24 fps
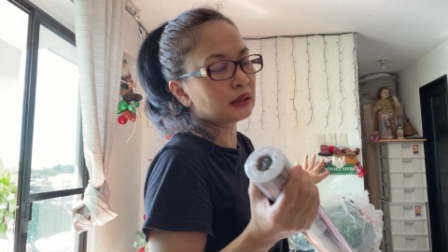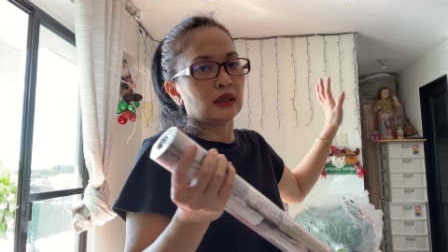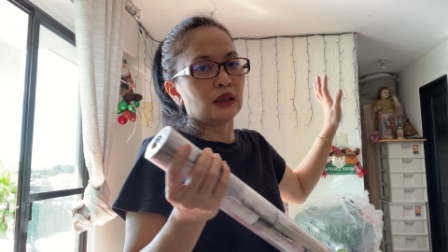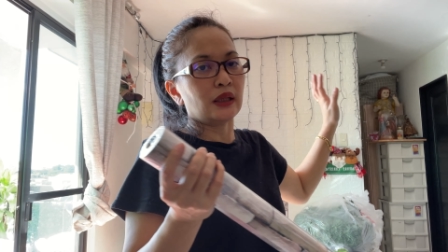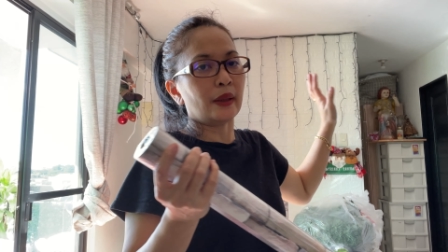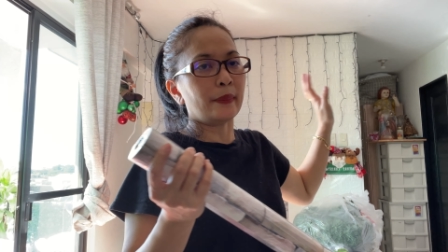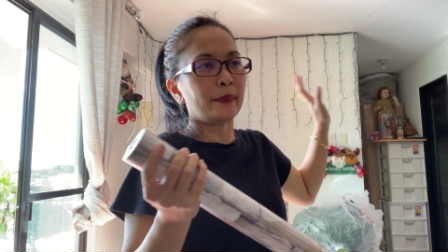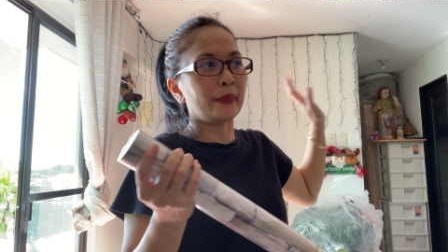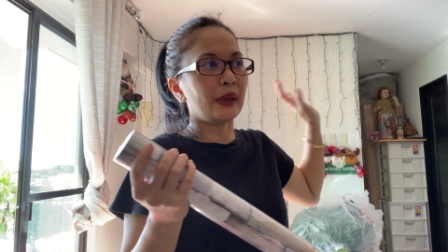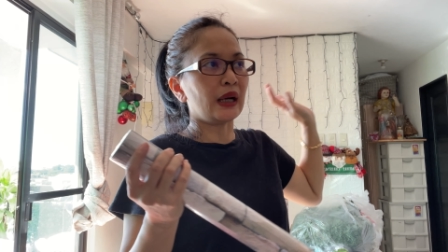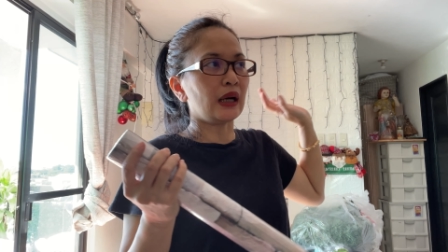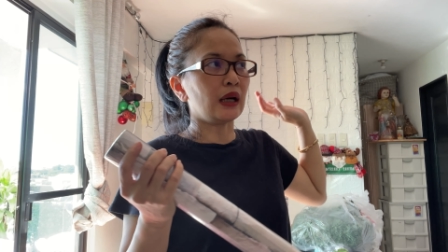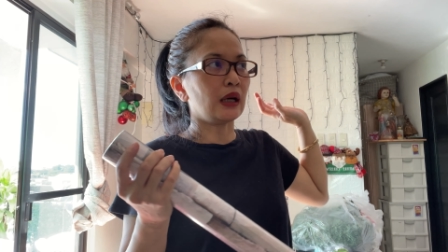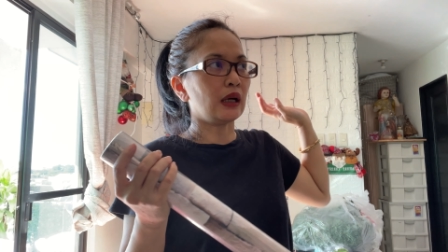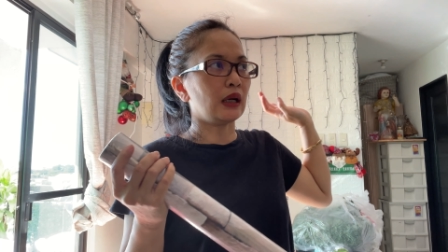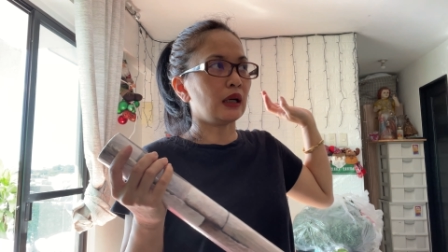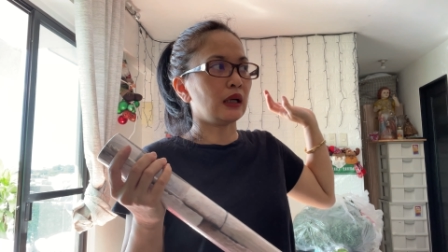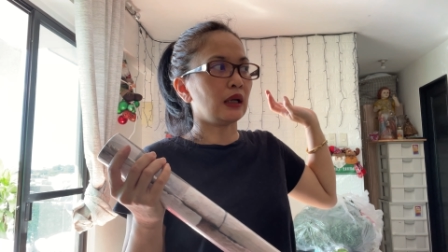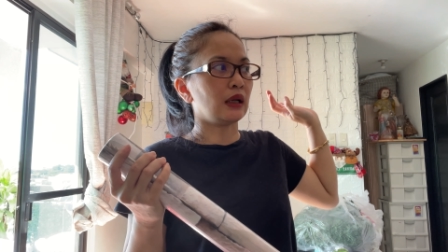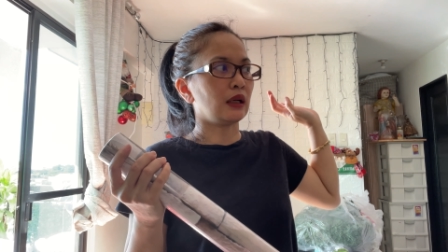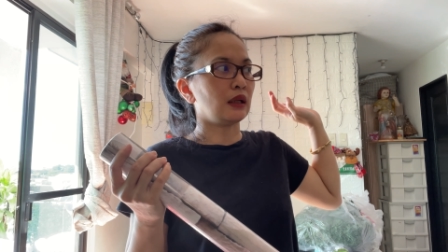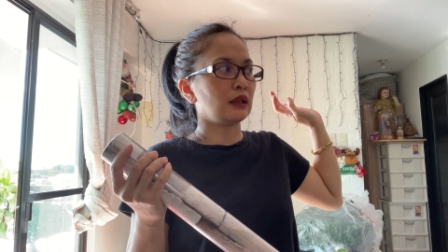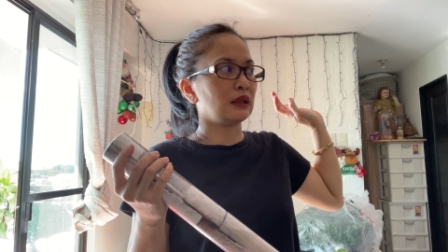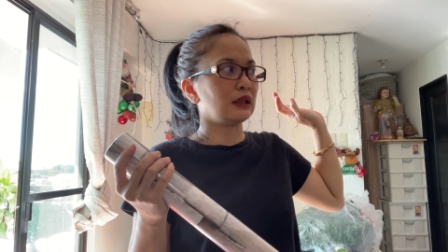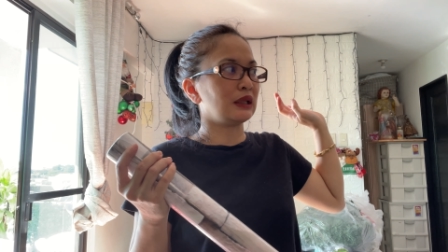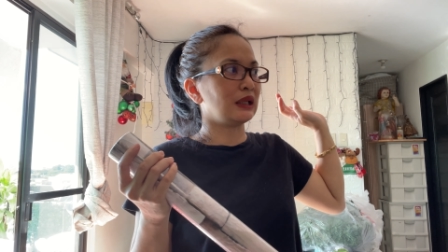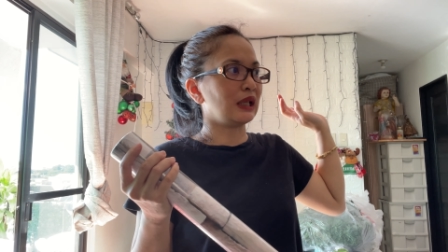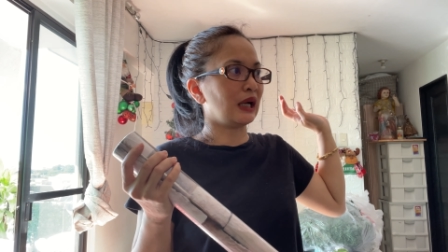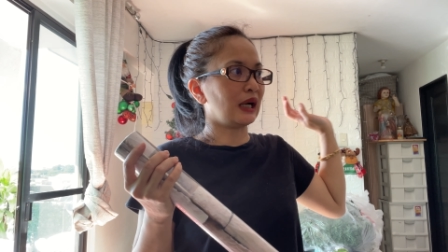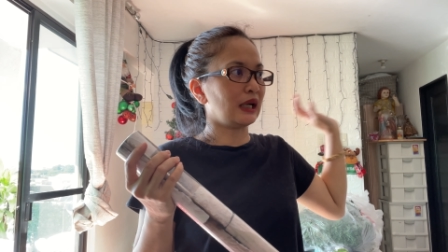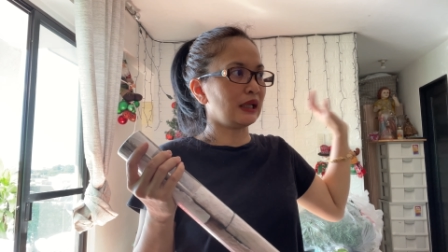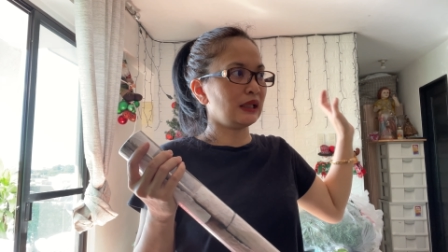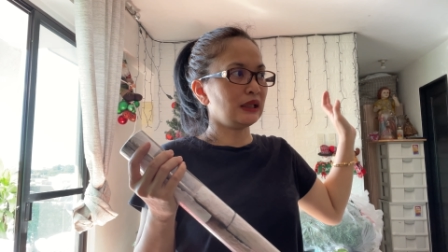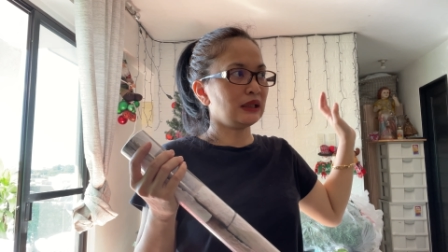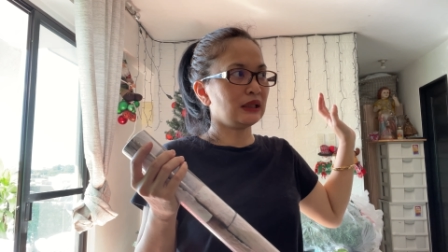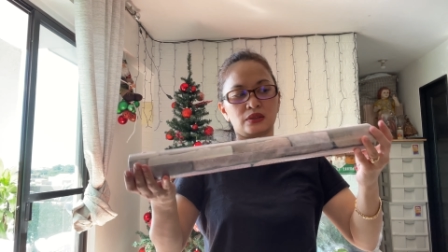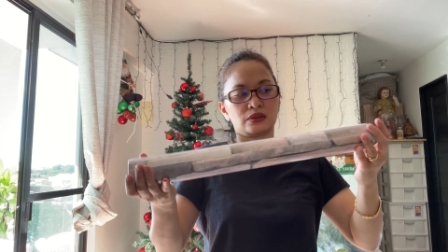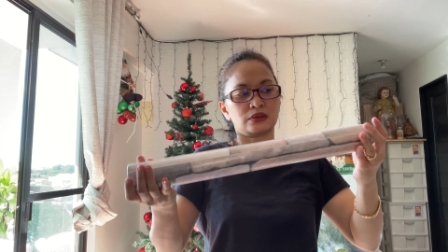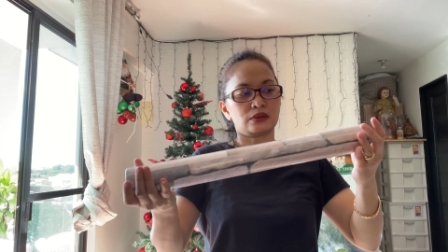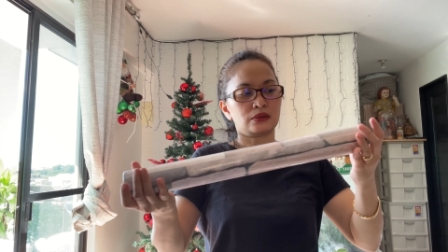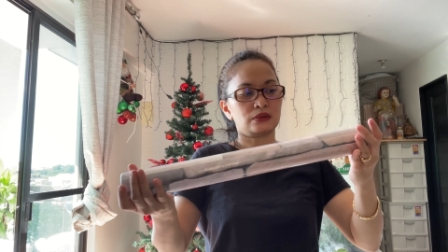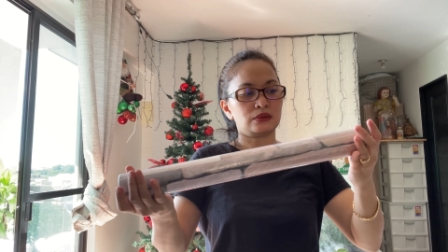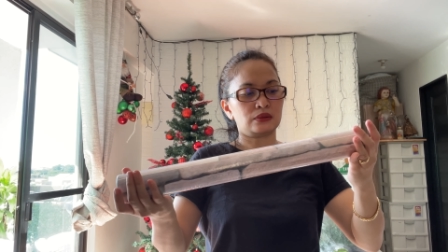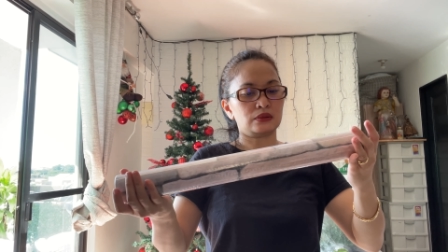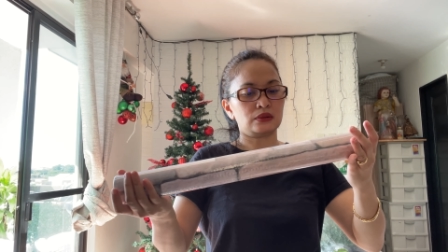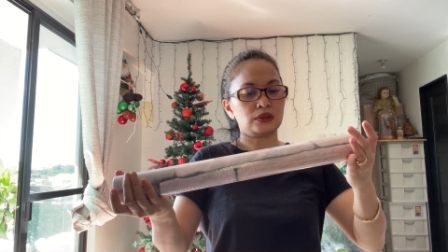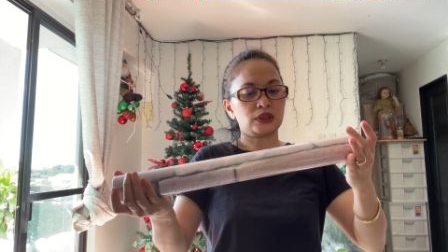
Napaka-light. So,